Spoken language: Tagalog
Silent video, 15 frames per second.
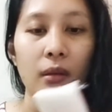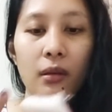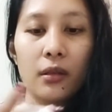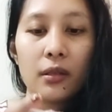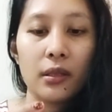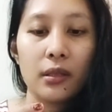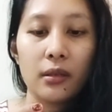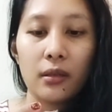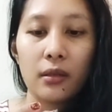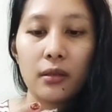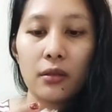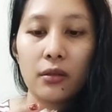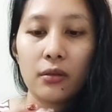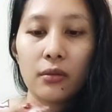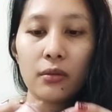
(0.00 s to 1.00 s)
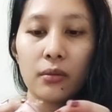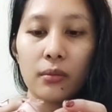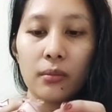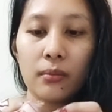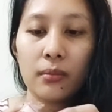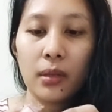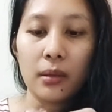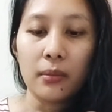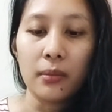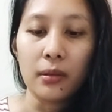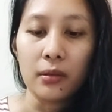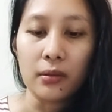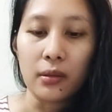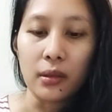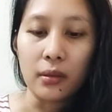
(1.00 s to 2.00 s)
kasi natin yung bubble
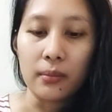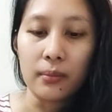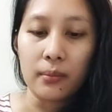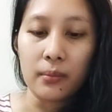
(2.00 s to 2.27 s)
wrap.